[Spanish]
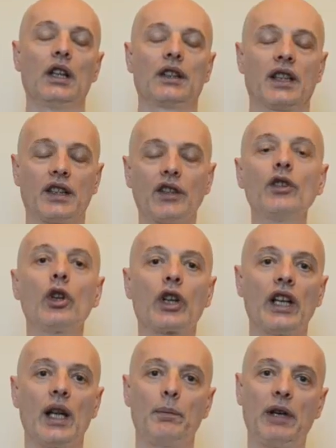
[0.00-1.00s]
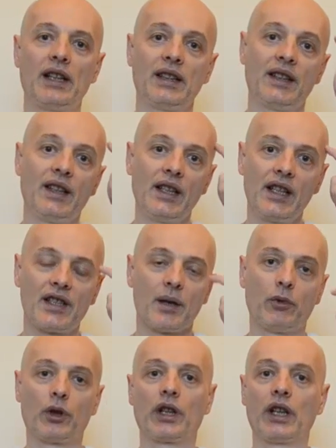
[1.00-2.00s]
tratando de que la espalda esté
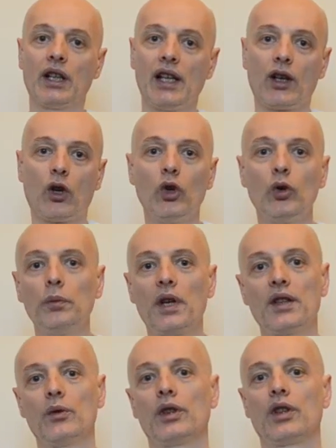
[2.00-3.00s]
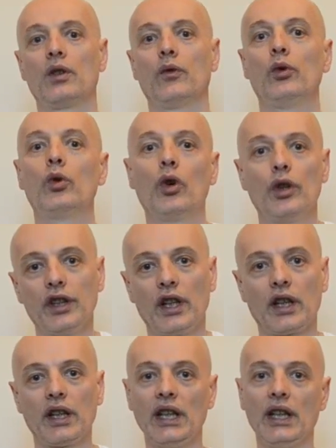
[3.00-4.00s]
derecha porque la columna es nuestro flujo de
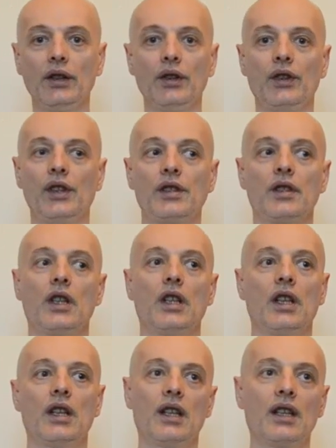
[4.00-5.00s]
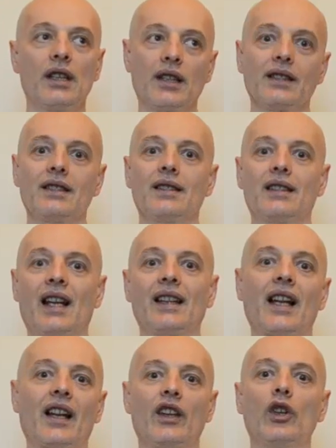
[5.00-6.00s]
energía, entonces
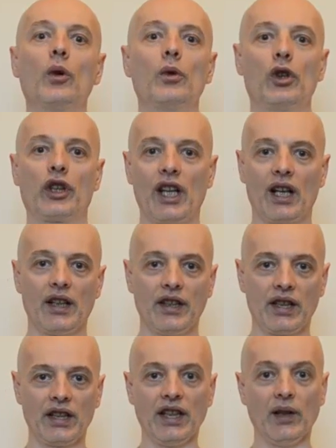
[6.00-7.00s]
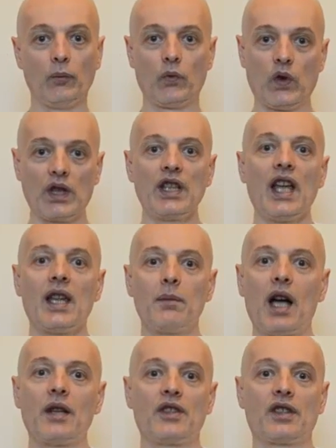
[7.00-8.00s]
tratar de no bloquear la energía. Y
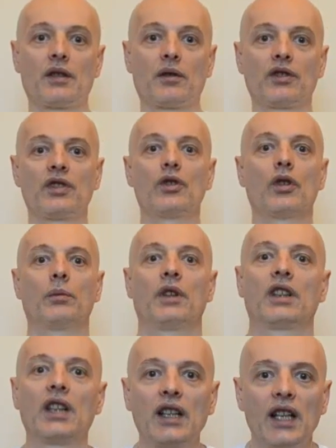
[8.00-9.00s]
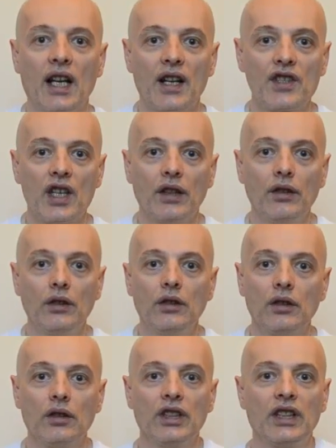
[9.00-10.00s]
además, si yo me estaría
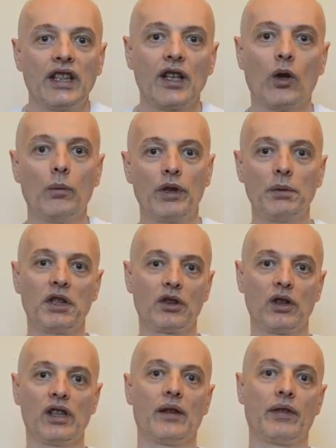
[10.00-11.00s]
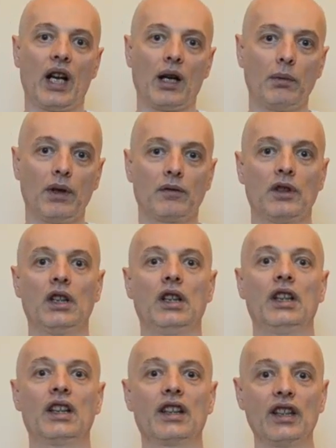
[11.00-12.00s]
agachando, estaría comprimiendo el diafragma
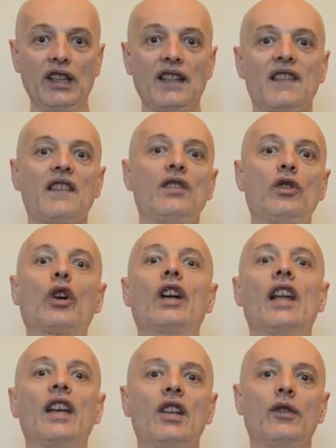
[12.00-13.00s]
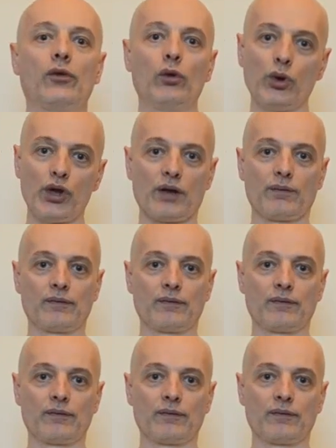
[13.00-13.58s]
y necesito que el aire fluya.